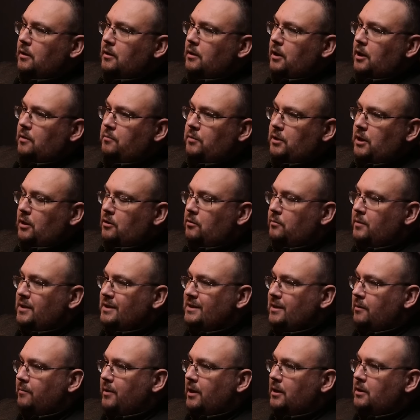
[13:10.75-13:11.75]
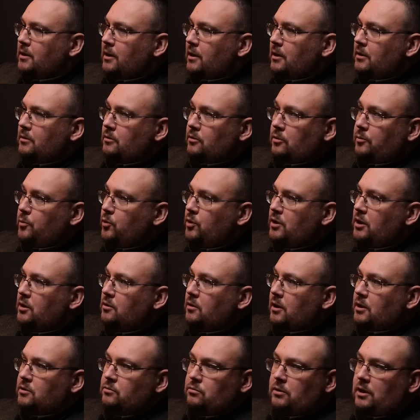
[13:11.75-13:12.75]
Jak mi tego mięsa braknie, no to pójdę
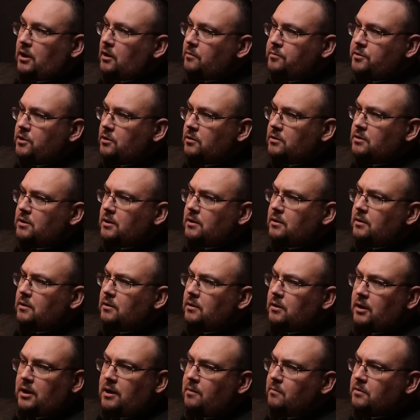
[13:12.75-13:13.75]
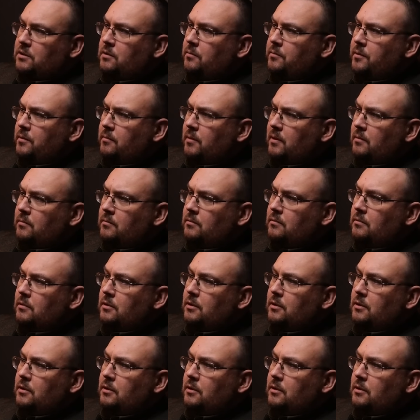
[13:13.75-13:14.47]
do lasu i ja je przyniosę. Ja nie mam z tym problemu.